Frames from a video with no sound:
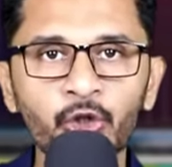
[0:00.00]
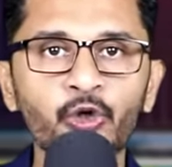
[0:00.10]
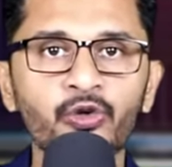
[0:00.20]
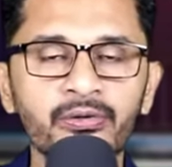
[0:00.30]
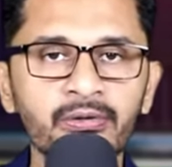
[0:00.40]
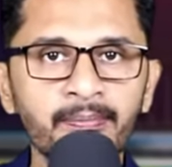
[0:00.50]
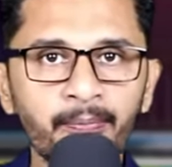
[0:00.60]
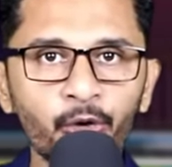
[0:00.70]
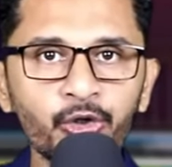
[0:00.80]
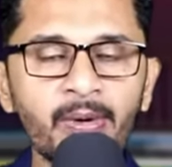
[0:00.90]
ধরুন
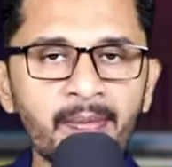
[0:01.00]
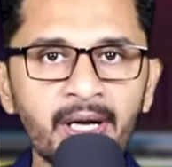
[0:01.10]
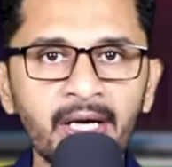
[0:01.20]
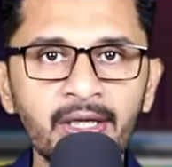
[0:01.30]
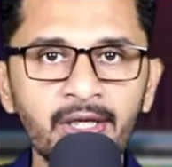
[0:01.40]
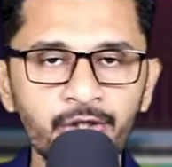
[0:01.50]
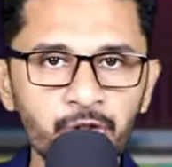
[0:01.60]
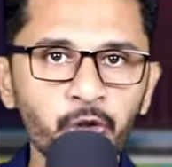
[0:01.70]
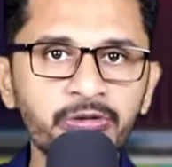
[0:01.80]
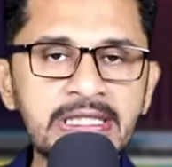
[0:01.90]
প্রথম আমরা
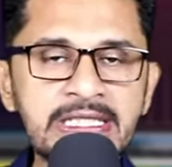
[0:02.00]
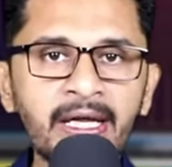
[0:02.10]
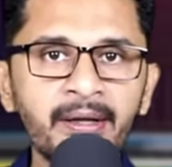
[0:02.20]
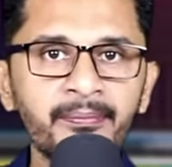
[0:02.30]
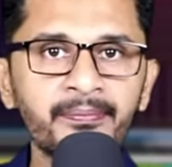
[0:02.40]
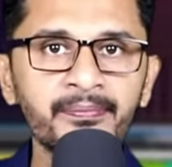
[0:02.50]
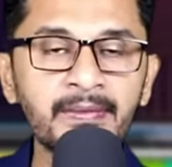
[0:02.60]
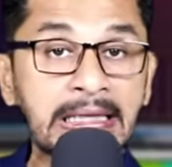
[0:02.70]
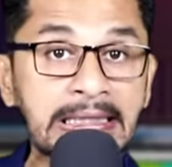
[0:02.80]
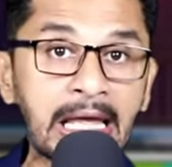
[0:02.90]
চোখ দিচ্ছি
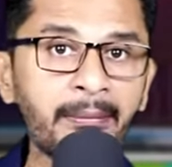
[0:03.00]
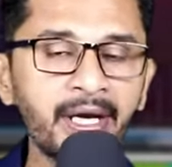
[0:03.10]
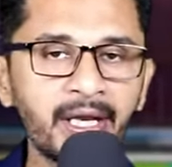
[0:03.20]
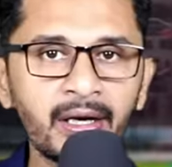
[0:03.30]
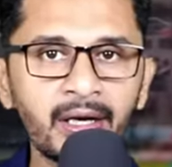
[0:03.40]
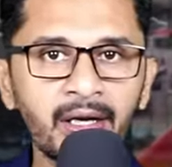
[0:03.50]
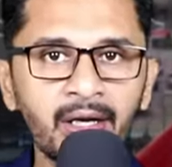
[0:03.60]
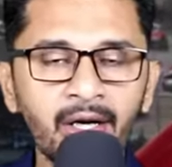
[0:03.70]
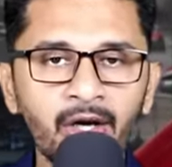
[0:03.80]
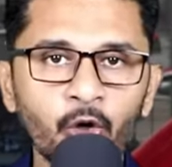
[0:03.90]
ইয়েমেনের
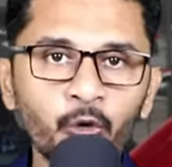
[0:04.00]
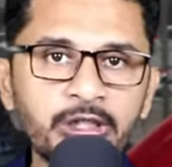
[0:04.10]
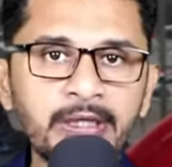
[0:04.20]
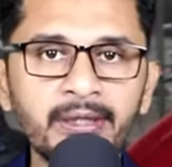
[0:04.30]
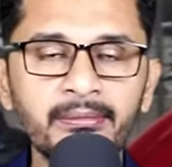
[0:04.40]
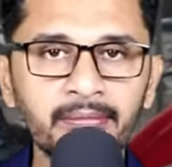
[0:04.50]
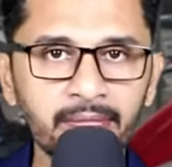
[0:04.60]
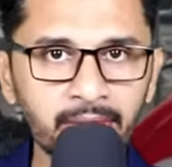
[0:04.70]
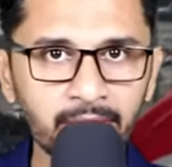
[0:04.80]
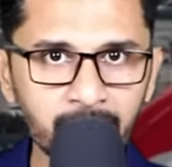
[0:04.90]
হুতি
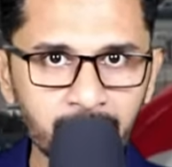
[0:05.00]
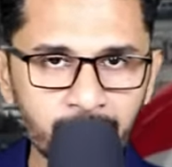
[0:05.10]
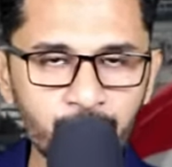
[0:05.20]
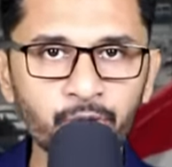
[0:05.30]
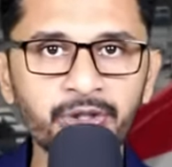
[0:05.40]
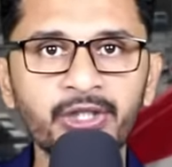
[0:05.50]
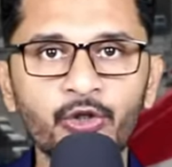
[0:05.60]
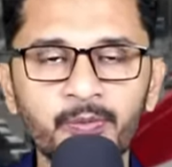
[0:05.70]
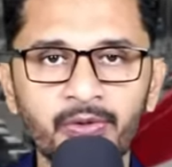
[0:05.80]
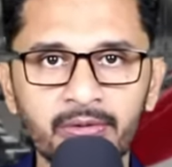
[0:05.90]

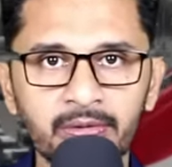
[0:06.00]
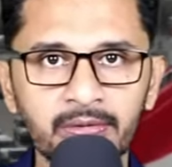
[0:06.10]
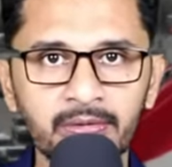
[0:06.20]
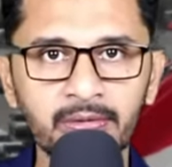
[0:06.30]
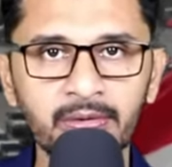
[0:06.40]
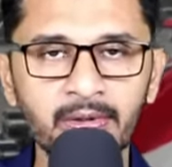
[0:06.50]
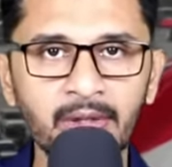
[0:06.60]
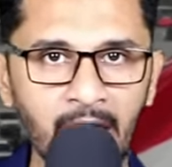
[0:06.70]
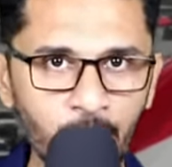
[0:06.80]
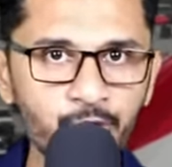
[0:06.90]
যোদ্ধাদের উপর
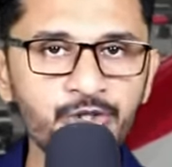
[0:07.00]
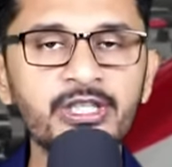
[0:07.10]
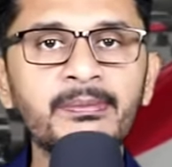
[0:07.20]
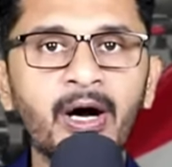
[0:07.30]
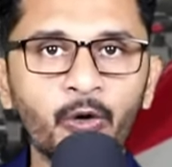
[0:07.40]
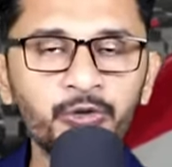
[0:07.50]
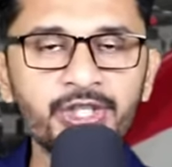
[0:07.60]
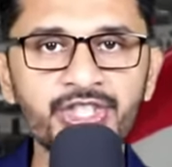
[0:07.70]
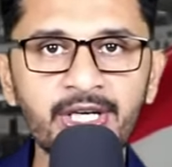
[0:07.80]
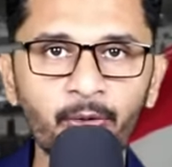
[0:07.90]
হাউসি বা
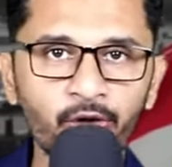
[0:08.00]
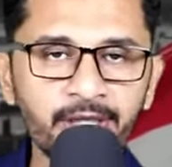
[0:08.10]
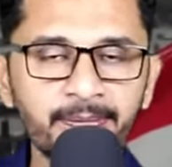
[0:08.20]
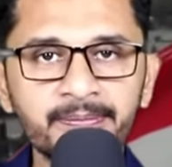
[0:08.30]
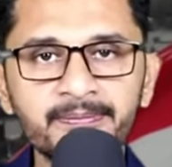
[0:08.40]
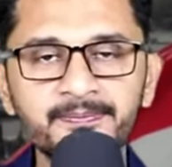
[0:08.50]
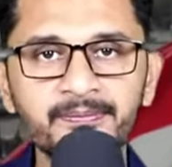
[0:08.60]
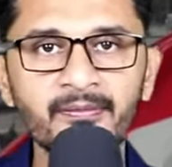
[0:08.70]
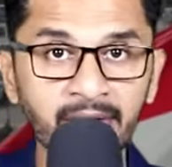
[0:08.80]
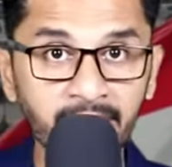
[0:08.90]
হুতি যেটা বলি
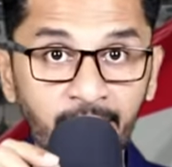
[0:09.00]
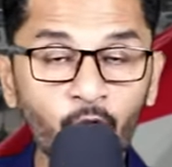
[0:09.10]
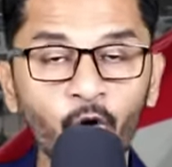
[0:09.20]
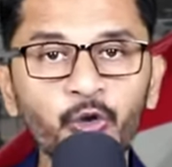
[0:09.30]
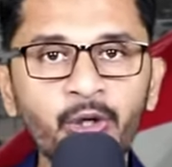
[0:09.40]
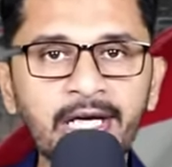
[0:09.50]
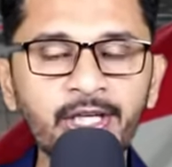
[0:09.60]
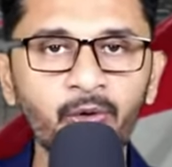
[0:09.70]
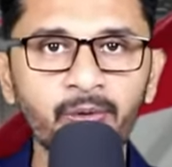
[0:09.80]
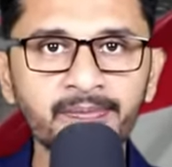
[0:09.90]
তারা
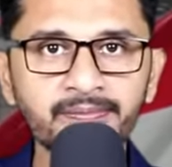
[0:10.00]
গতকালকেও